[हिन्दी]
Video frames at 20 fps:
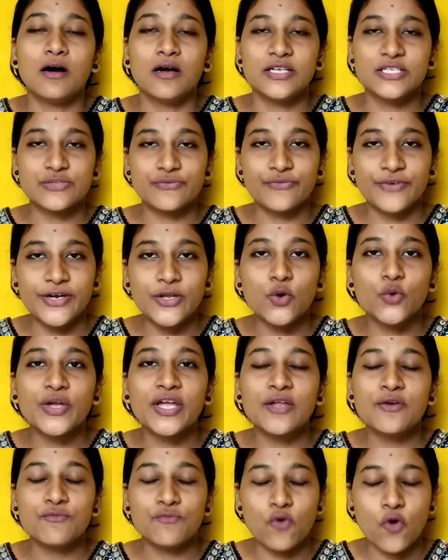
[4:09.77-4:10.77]
इस वीडियो के
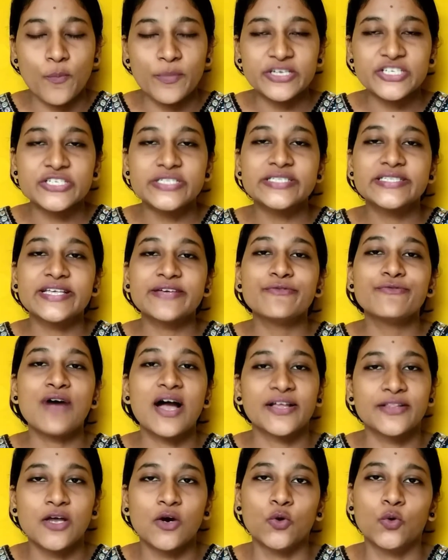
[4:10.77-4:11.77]
इन्फॉर्मेशन से
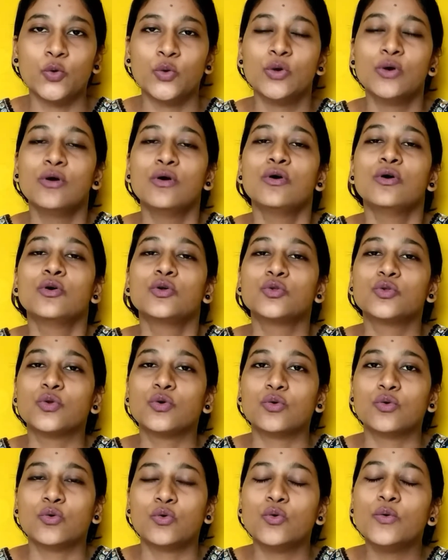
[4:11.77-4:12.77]
फ़ायदा हो
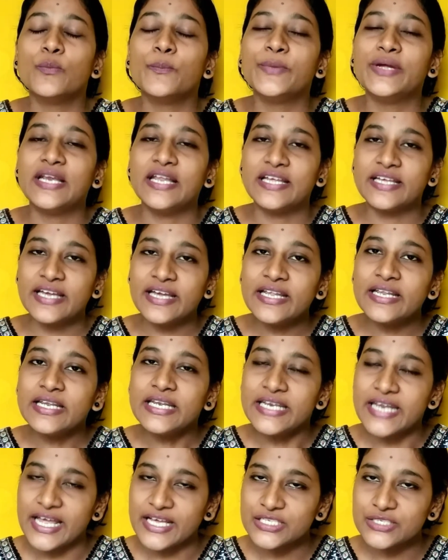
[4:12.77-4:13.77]
तो मिलेंगे
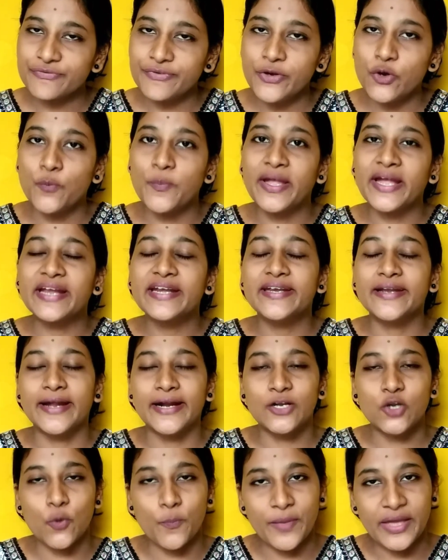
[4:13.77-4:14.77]
नेक्स्ट वीडियो में एक नए
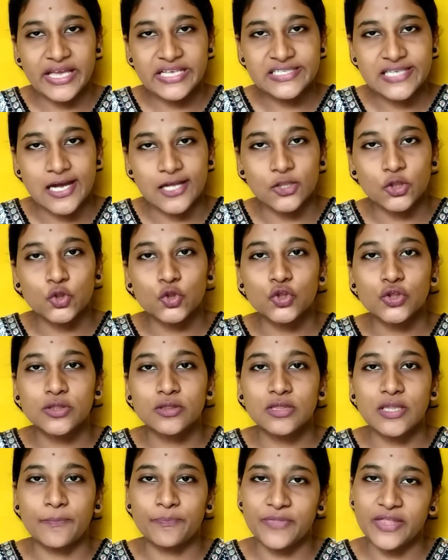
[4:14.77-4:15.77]
टॉपिक के साथ
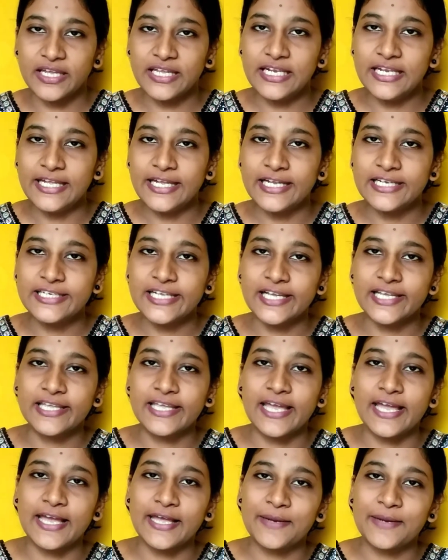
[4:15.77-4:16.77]
तब तक के लिए टेक
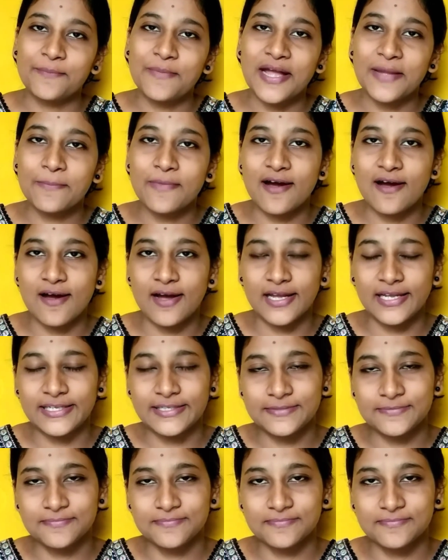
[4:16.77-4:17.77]
केयर बाय
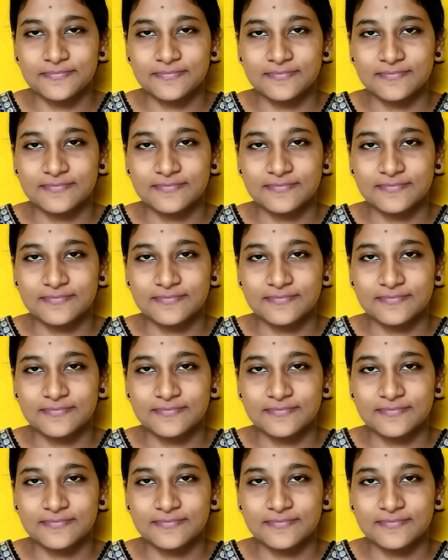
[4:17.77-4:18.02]
बाय